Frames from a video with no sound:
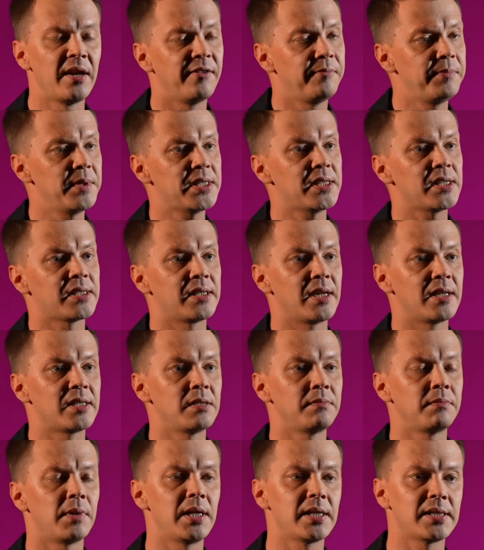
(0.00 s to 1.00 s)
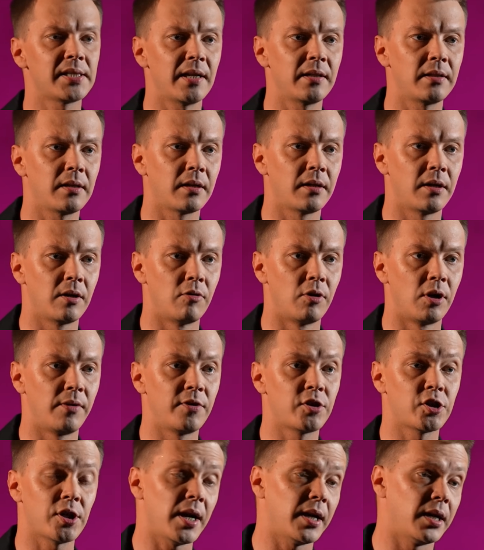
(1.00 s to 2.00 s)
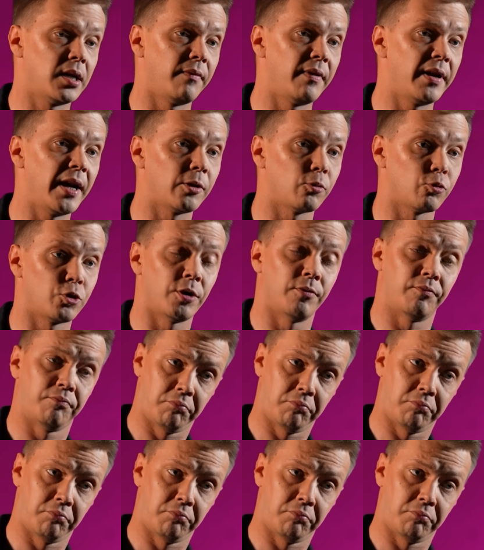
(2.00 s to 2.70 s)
Вместе с этим Александр Григорьевич, как говорят уже